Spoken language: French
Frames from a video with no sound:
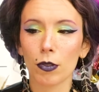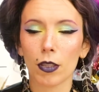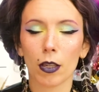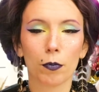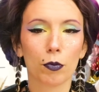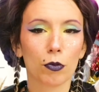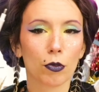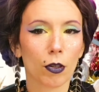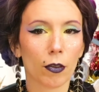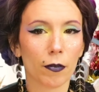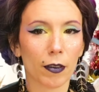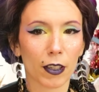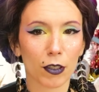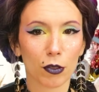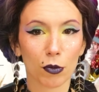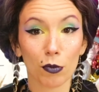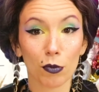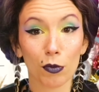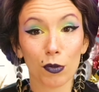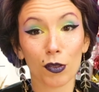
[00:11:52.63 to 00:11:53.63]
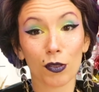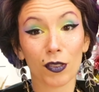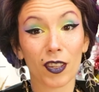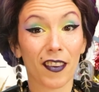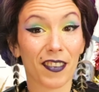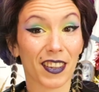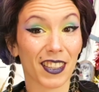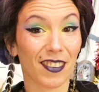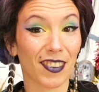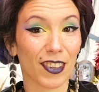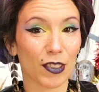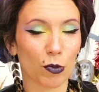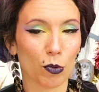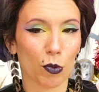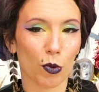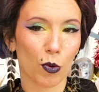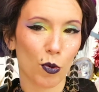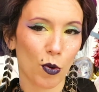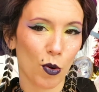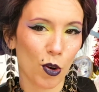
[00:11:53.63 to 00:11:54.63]
Il y a plusieurs versions. Il y en a avec des
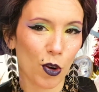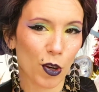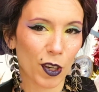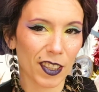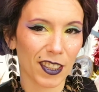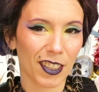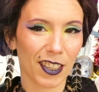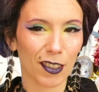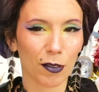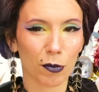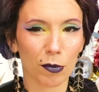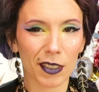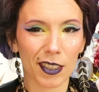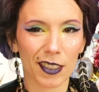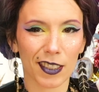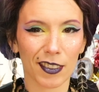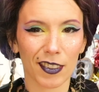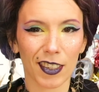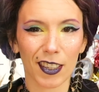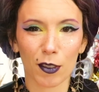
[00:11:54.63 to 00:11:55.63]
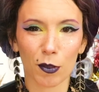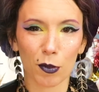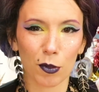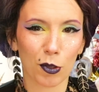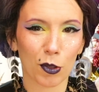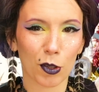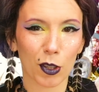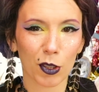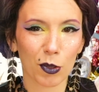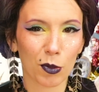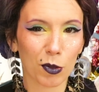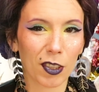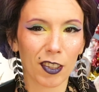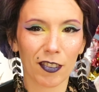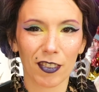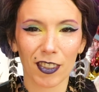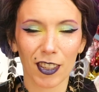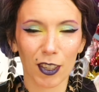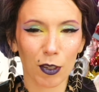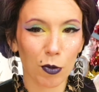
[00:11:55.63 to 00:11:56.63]
versions colorisées. Donc ça c'est vrai que j'aurais su
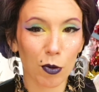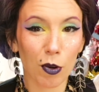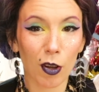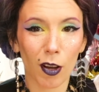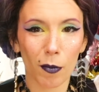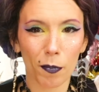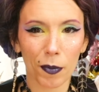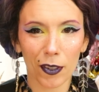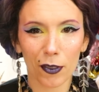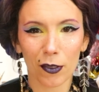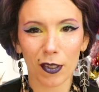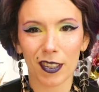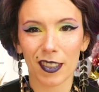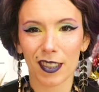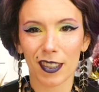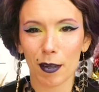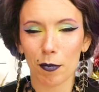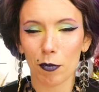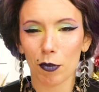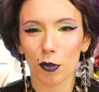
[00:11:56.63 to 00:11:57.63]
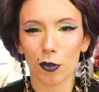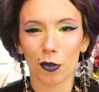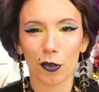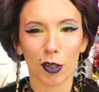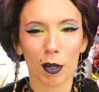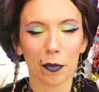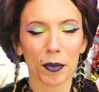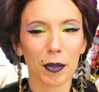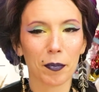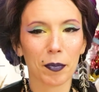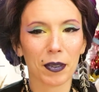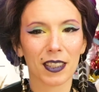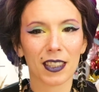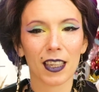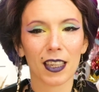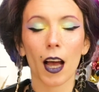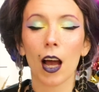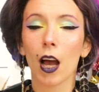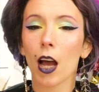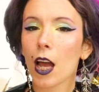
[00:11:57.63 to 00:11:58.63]
qu'il y avait des couleurs personnalisables, j'aurais peut-être pris
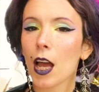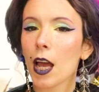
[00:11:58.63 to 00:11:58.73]
ça.